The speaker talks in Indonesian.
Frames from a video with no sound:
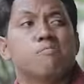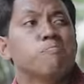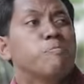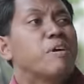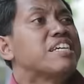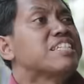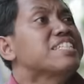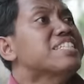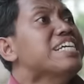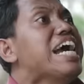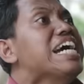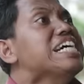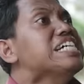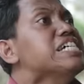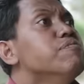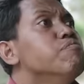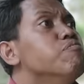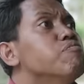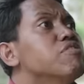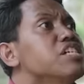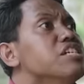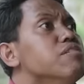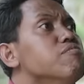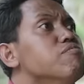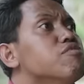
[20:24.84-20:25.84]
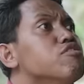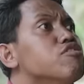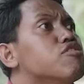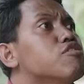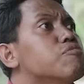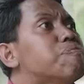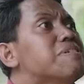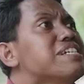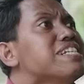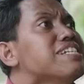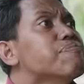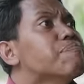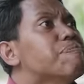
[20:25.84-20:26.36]
Bek cangkem kalau menuju
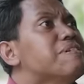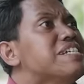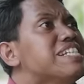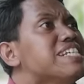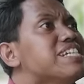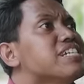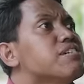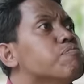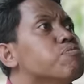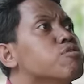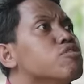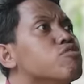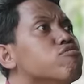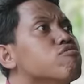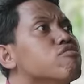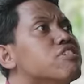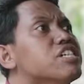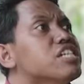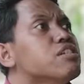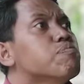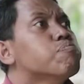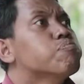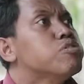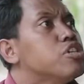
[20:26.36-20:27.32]
banter dalam buk Sundari